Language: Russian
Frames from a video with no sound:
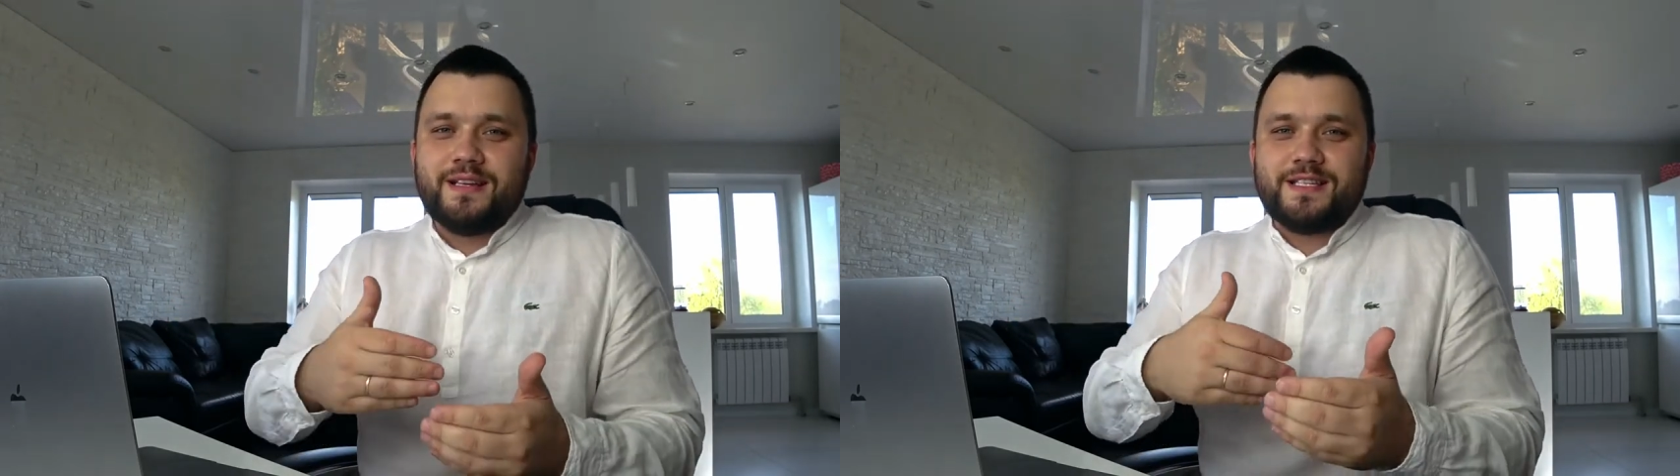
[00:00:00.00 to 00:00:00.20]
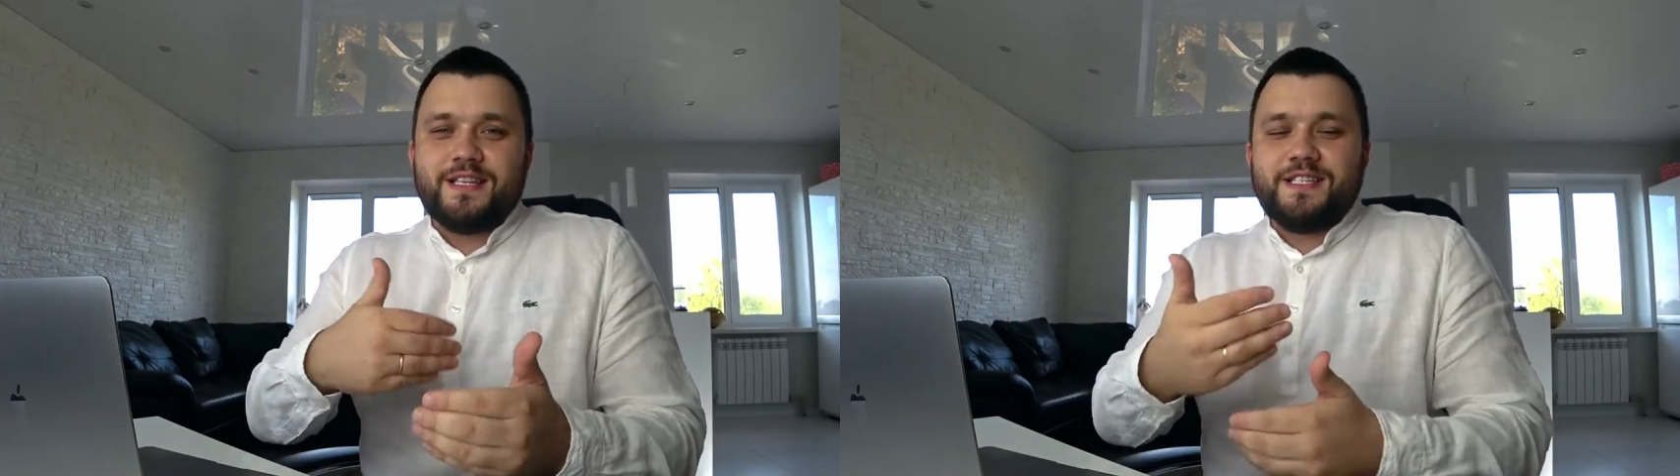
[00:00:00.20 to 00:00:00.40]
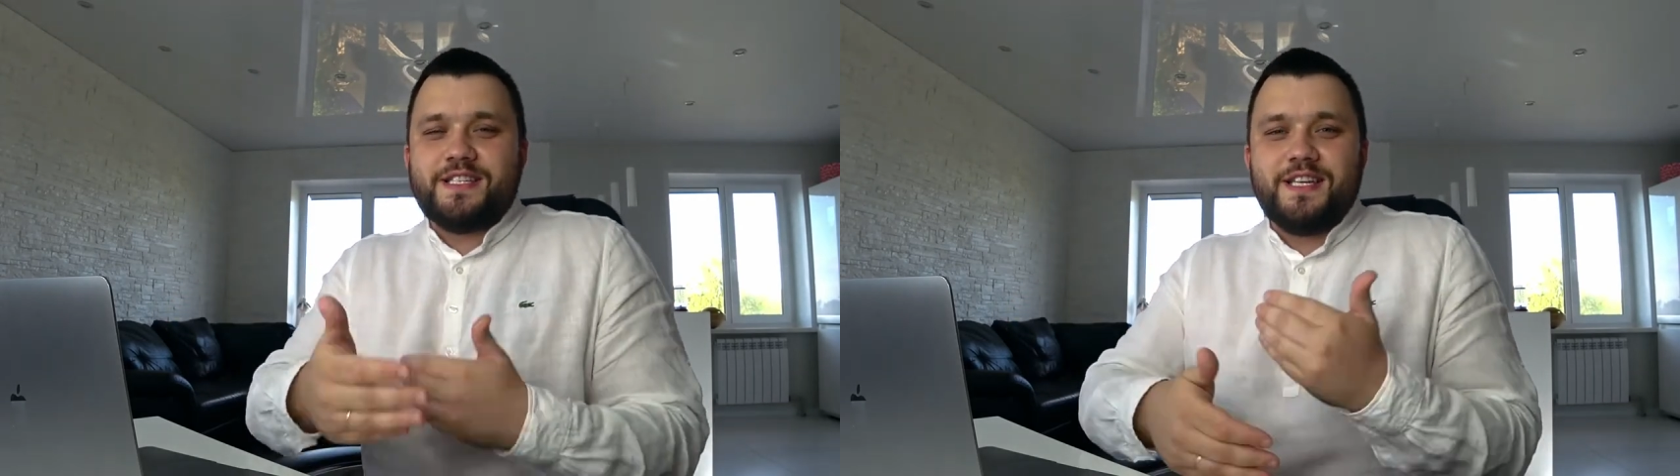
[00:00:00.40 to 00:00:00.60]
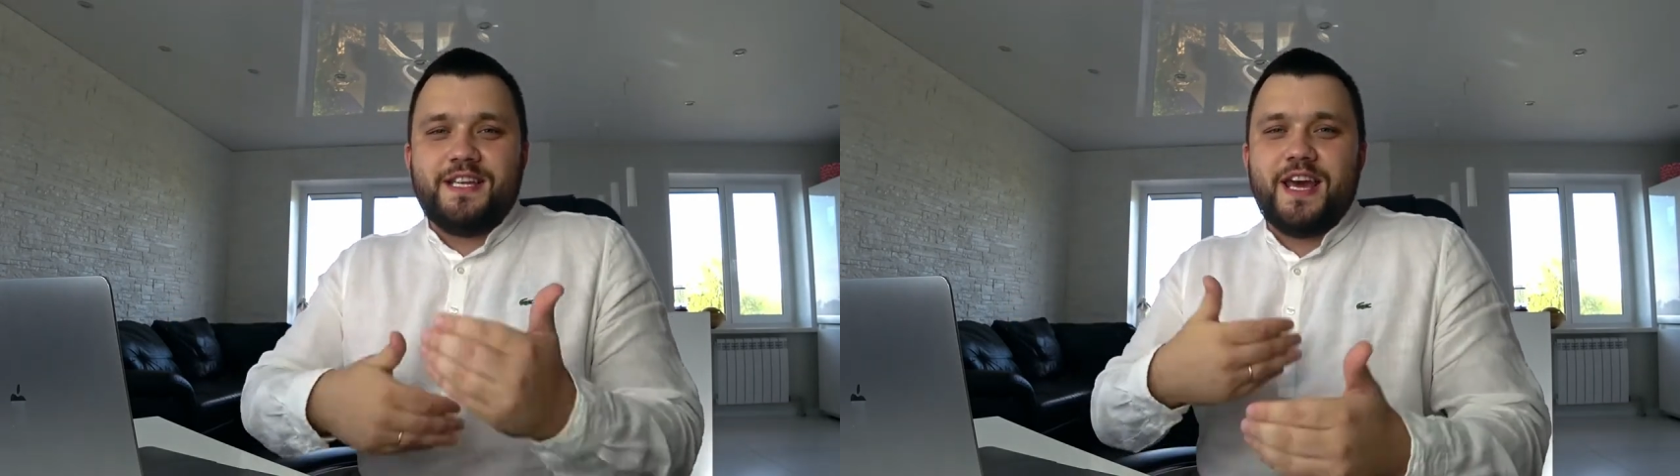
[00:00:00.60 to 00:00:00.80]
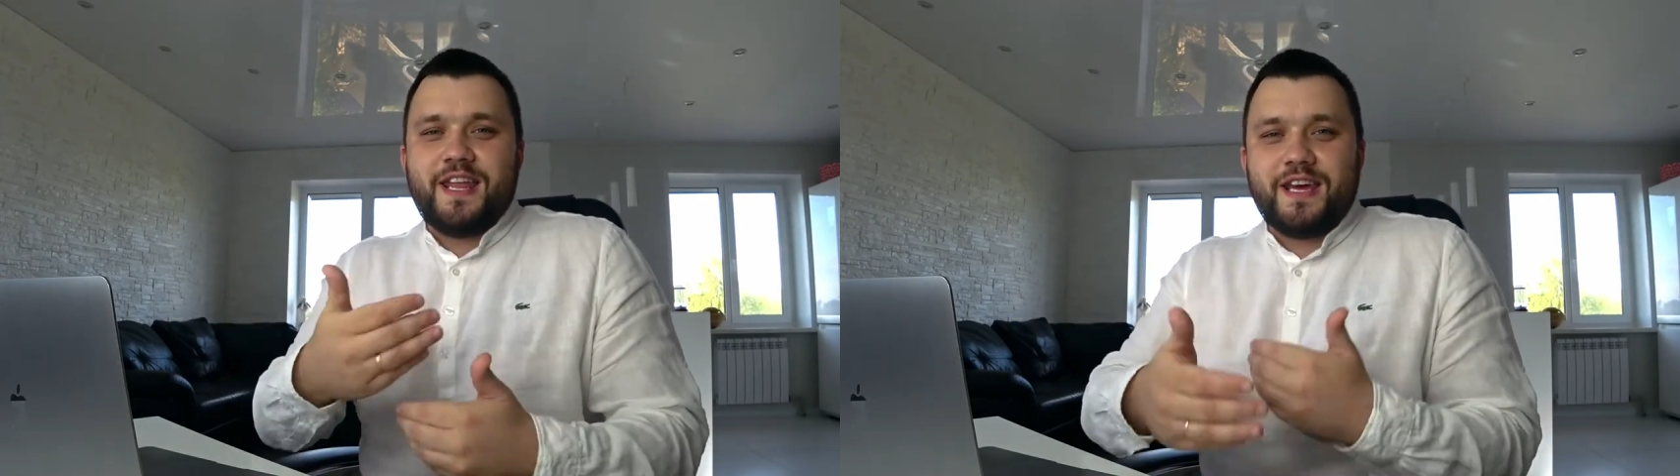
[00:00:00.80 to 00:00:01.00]
занести
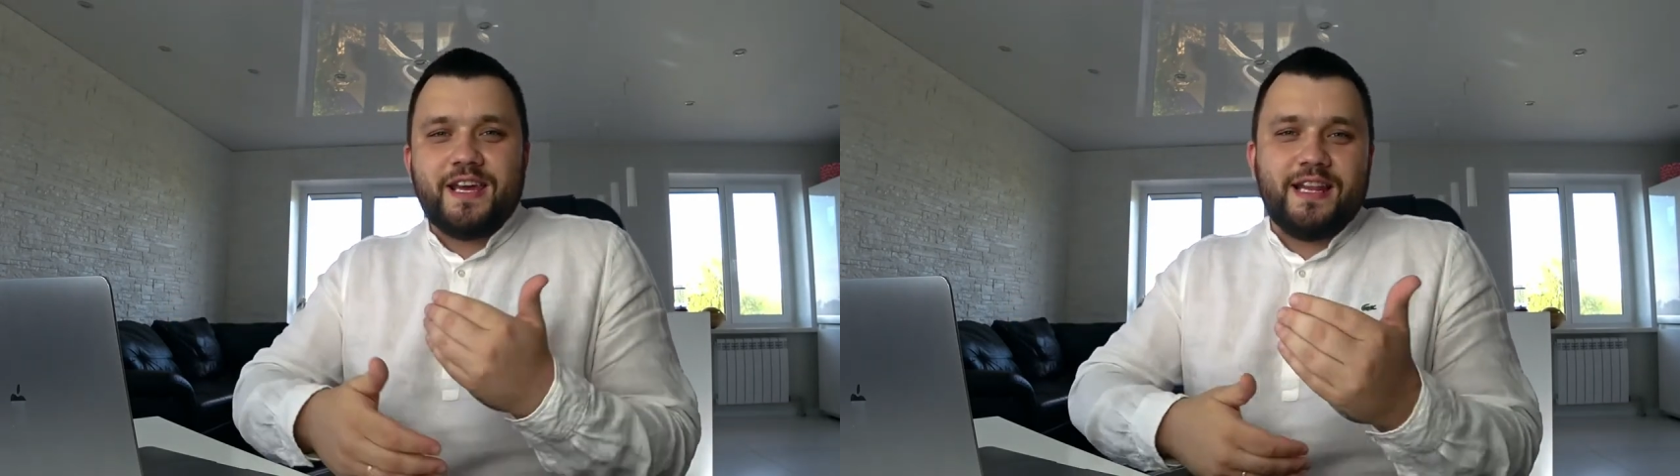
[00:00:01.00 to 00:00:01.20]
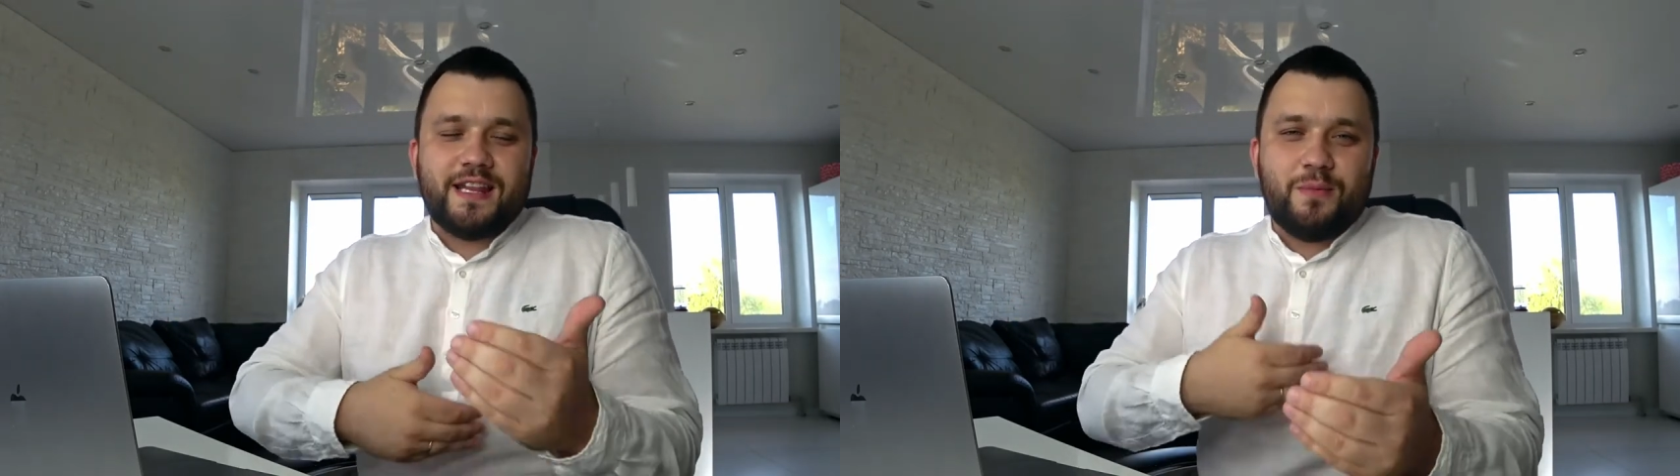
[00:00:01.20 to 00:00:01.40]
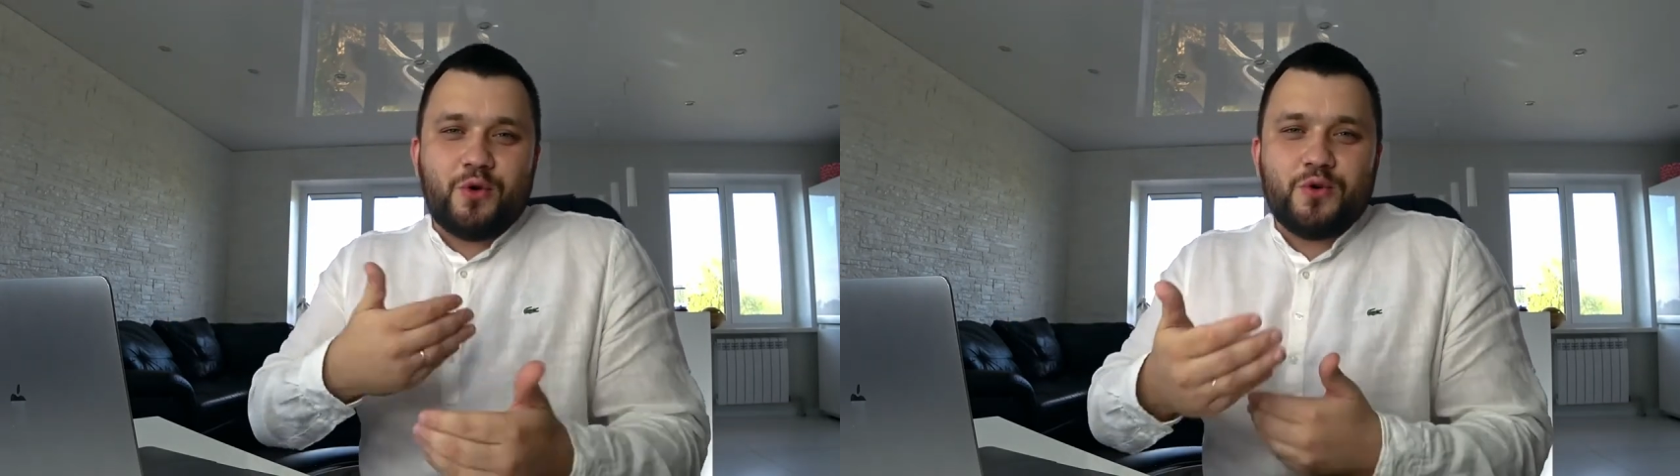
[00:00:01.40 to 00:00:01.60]
денег или там